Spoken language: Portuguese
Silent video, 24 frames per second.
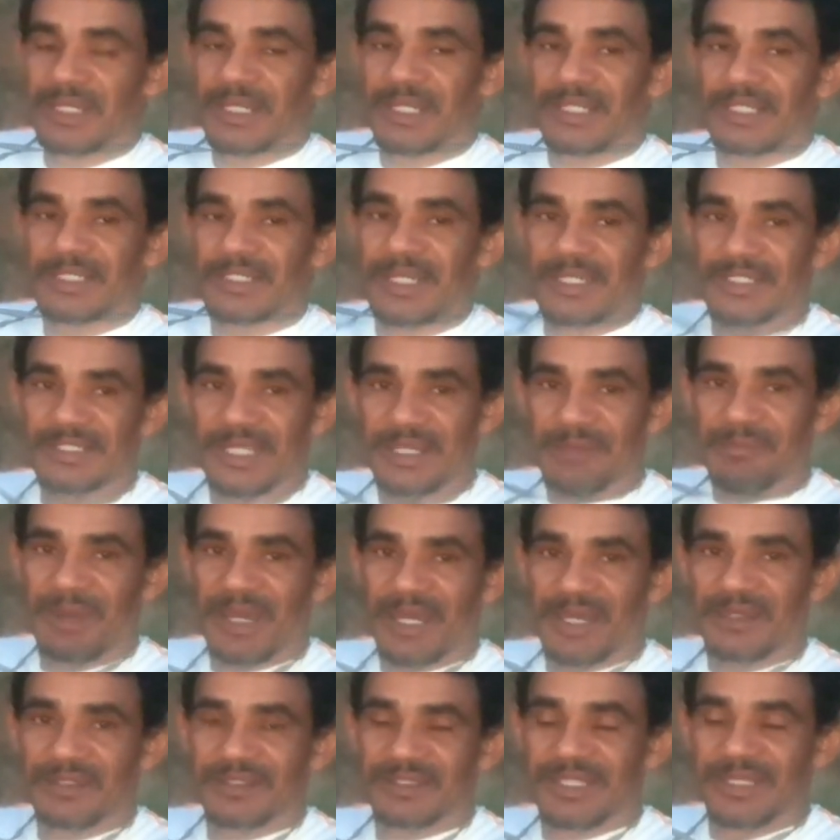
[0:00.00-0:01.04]
Ele está
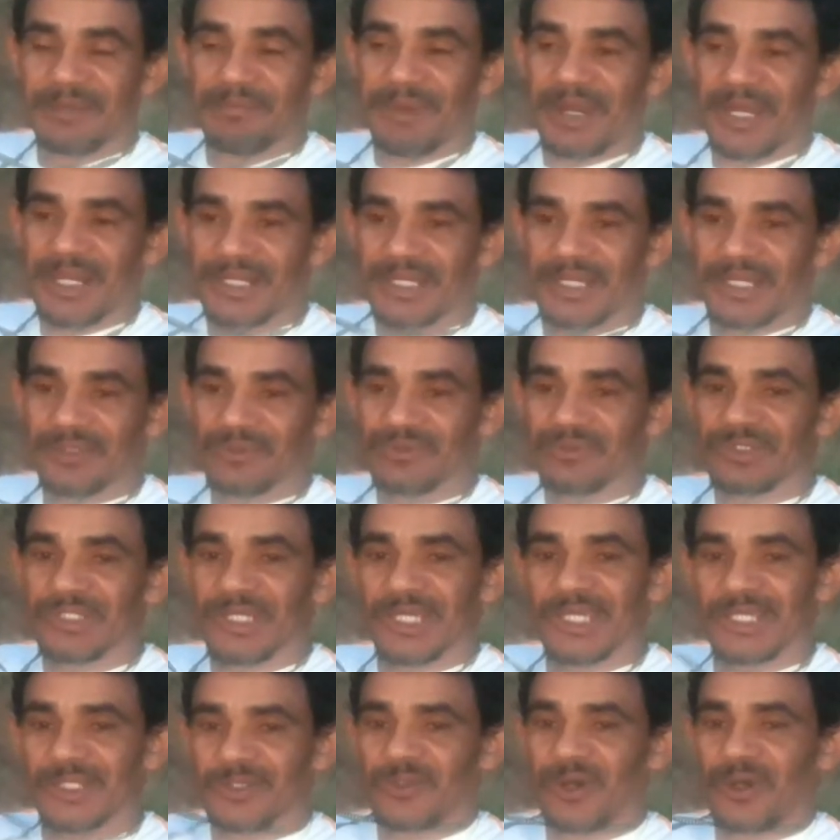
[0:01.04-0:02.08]
demarcando o
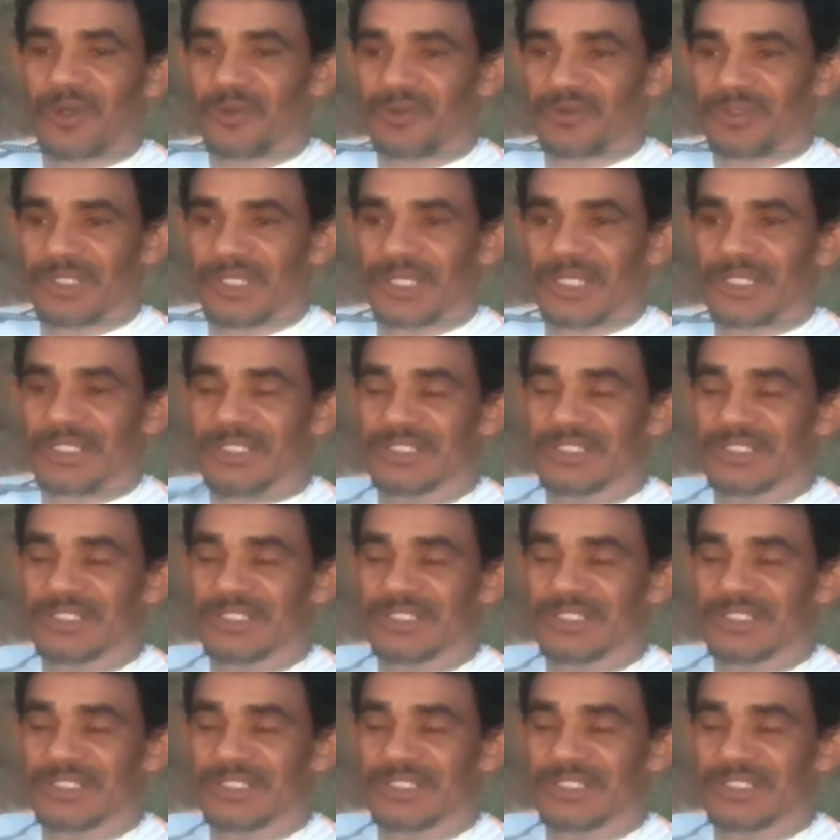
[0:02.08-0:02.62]
território dele,